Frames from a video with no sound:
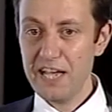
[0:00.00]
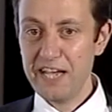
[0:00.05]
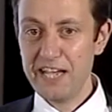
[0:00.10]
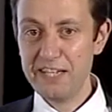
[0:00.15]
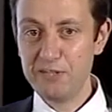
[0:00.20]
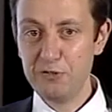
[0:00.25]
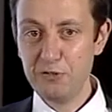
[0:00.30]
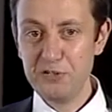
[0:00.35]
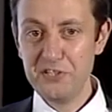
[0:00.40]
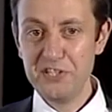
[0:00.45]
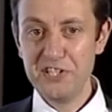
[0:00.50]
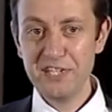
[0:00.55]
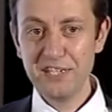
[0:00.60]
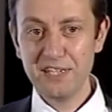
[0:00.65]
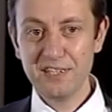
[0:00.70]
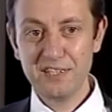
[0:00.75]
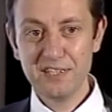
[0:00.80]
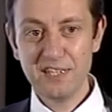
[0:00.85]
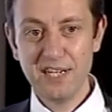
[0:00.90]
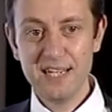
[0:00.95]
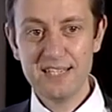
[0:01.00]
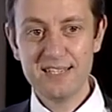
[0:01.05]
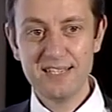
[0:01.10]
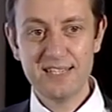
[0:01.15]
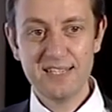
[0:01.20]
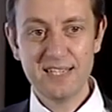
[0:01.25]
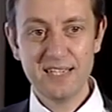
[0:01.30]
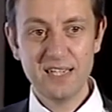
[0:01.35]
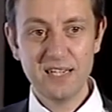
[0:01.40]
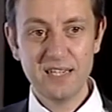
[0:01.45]
et de dire à ses
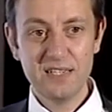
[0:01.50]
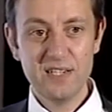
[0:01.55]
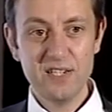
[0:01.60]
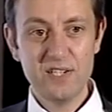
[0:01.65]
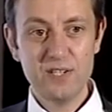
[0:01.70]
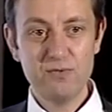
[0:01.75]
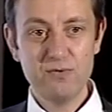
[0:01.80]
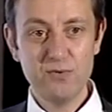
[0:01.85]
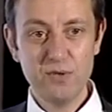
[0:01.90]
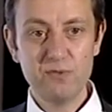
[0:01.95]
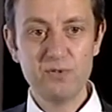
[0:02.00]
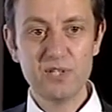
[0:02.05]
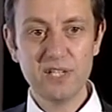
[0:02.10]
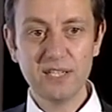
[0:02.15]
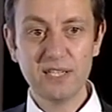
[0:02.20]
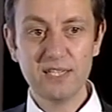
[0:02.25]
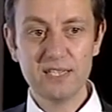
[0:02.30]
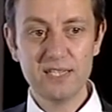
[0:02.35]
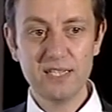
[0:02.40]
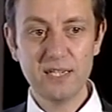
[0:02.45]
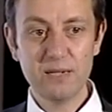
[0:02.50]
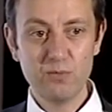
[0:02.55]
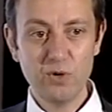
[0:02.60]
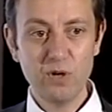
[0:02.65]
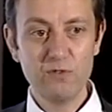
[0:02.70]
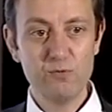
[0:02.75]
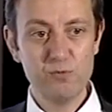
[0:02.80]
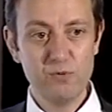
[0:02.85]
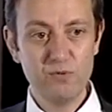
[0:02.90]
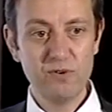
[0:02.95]
salariés, si vous voulez vous adresser à moi,
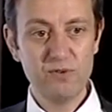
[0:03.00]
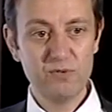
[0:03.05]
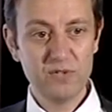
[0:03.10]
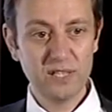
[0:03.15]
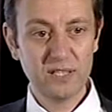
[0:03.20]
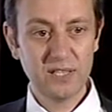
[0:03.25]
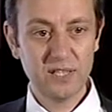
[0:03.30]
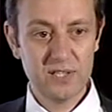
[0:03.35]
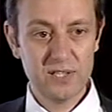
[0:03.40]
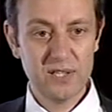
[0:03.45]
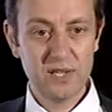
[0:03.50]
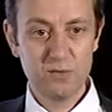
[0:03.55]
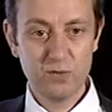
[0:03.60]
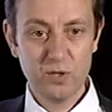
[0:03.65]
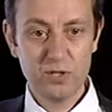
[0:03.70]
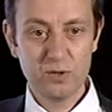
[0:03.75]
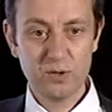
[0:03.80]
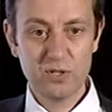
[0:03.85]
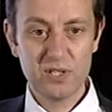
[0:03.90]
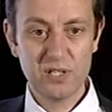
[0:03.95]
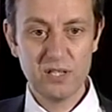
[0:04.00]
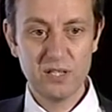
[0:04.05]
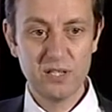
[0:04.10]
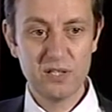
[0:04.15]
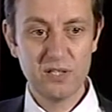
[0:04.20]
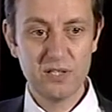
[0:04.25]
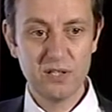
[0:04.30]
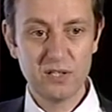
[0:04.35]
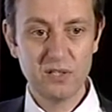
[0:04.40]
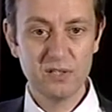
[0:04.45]
vous pouvez vous adresser à moi sur cette
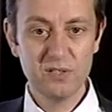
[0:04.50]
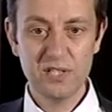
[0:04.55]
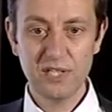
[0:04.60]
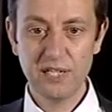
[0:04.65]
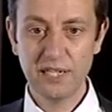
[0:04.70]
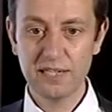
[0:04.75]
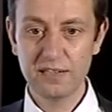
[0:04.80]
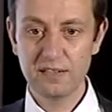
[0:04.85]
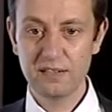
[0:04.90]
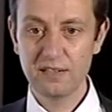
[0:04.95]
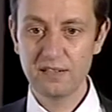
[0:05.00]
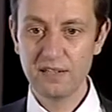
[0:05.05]
ligne, en direct.